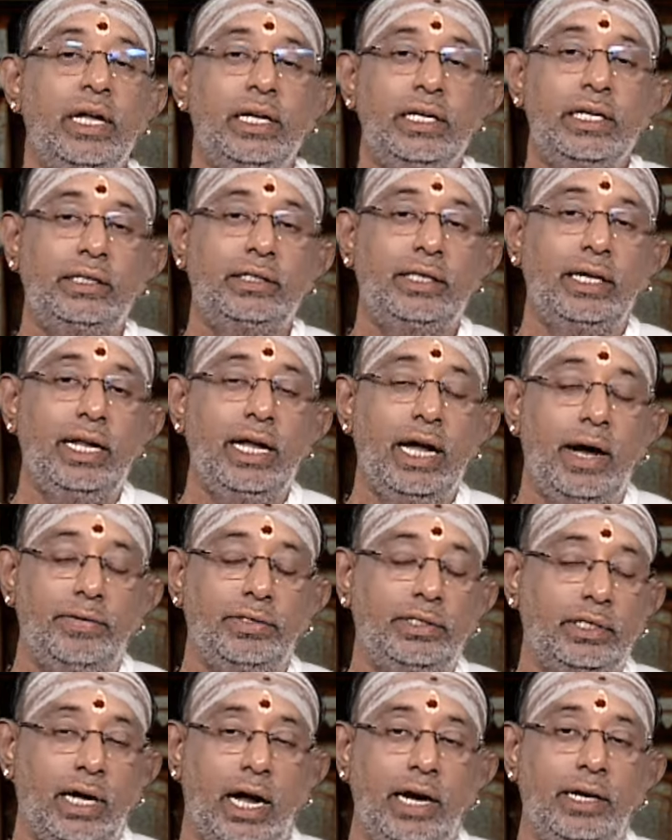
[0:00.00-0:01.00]

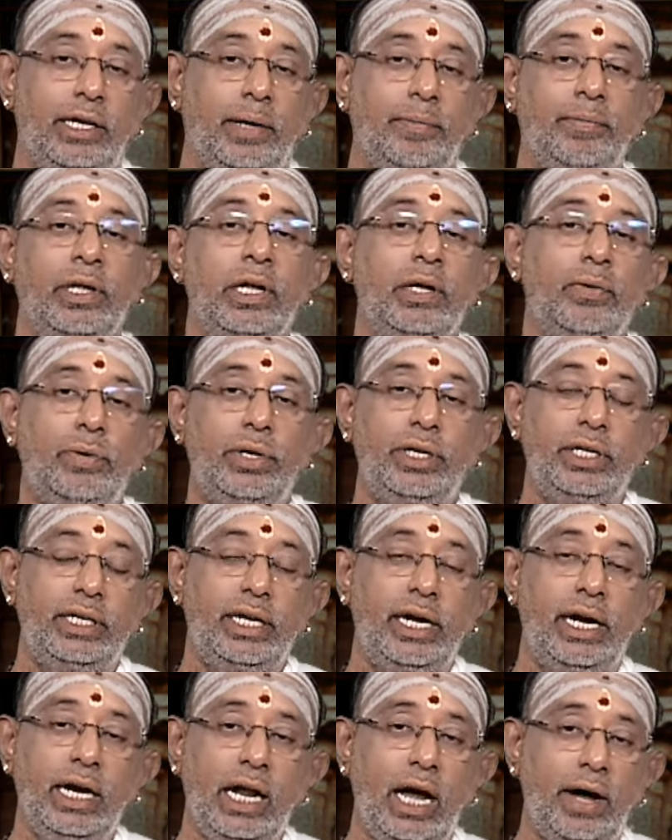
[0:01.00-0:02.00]
இத்தனையாவது காண்டம் ஒரு
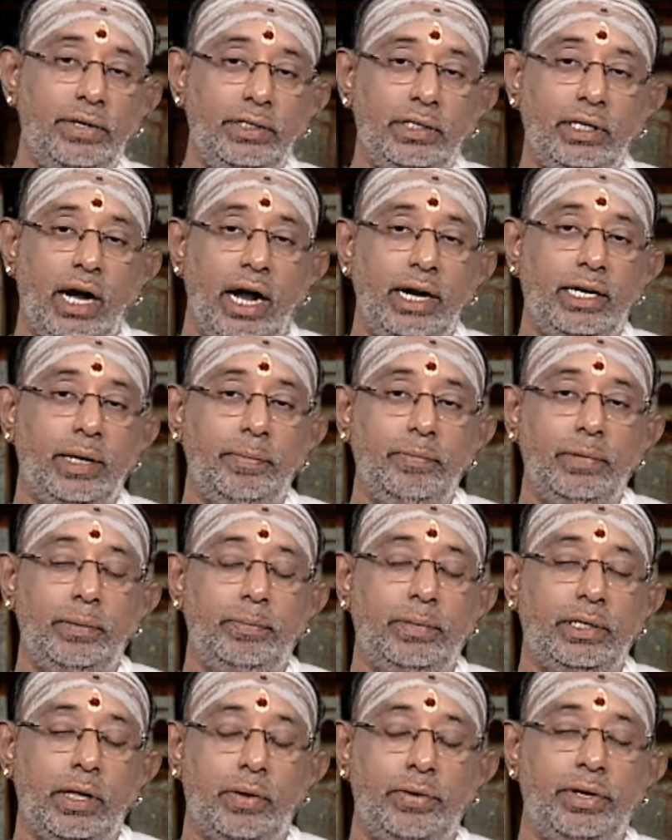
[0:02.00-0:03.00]
ஏழாவது காண்டம்
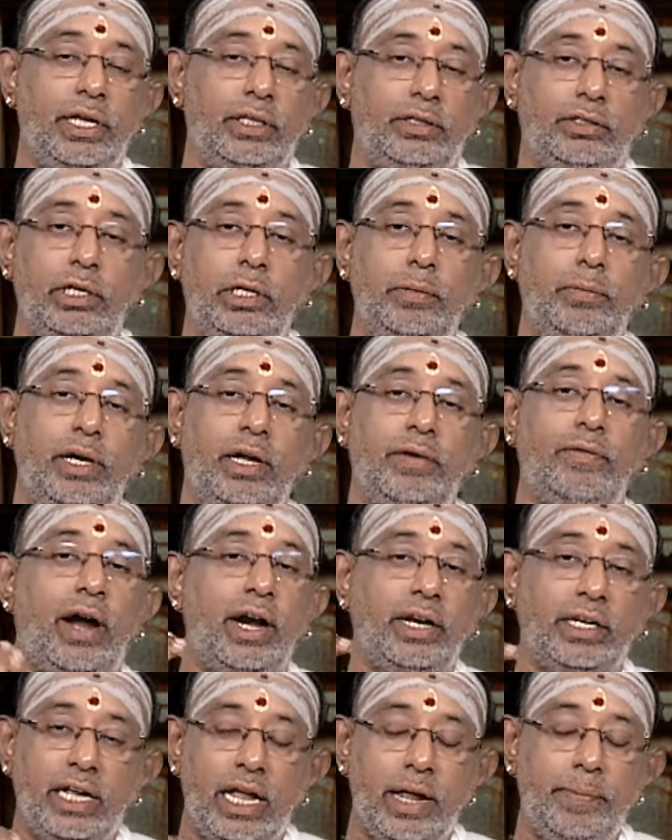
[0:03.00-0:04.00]
என்பது அவருடைய திருமண
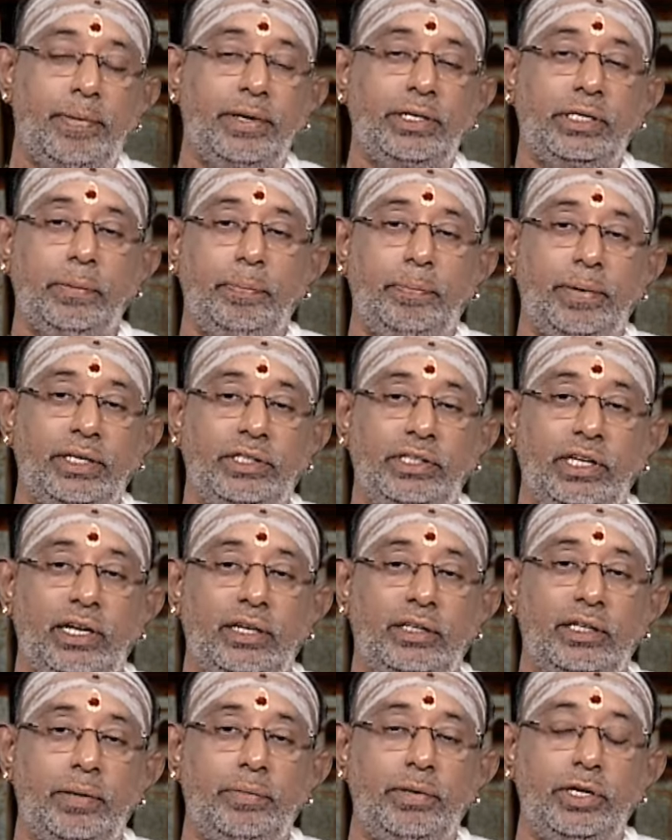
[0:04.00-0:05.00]
வாழ்க்கையை பற்றி
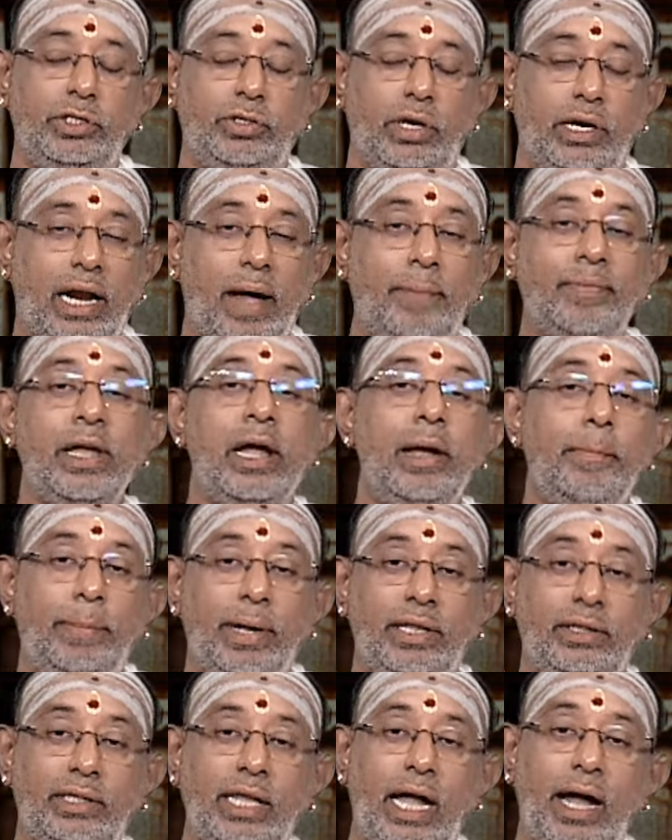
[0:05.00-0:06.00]
பேசுகிறது அப்படின்னு சொல்கிறார்
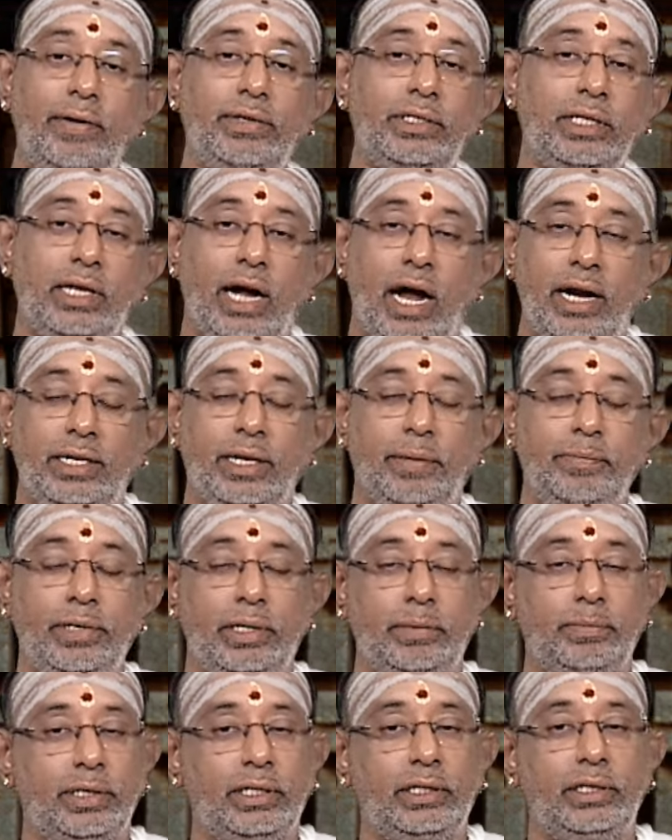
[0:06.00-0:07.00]
பத்தாவது காண்டம்
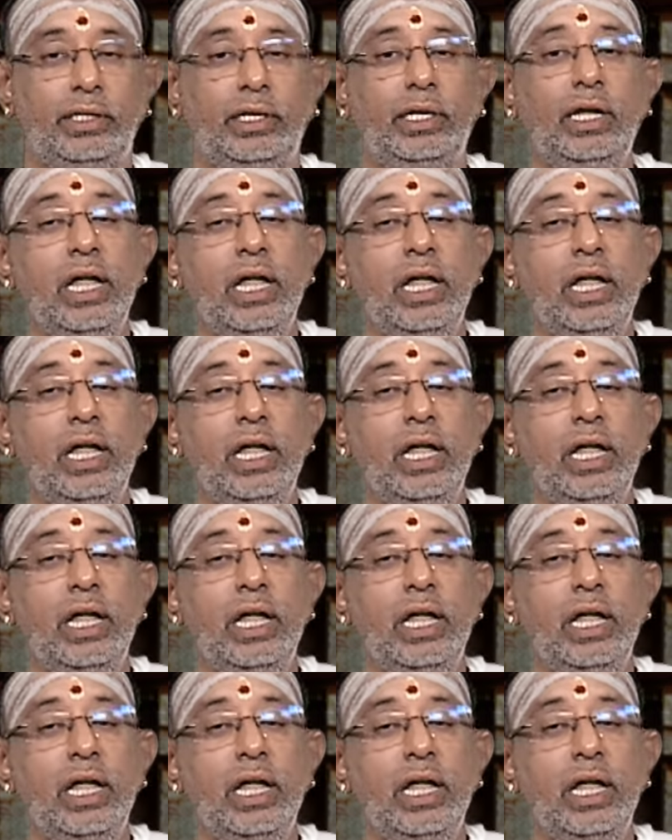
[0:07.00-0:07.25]
என்பது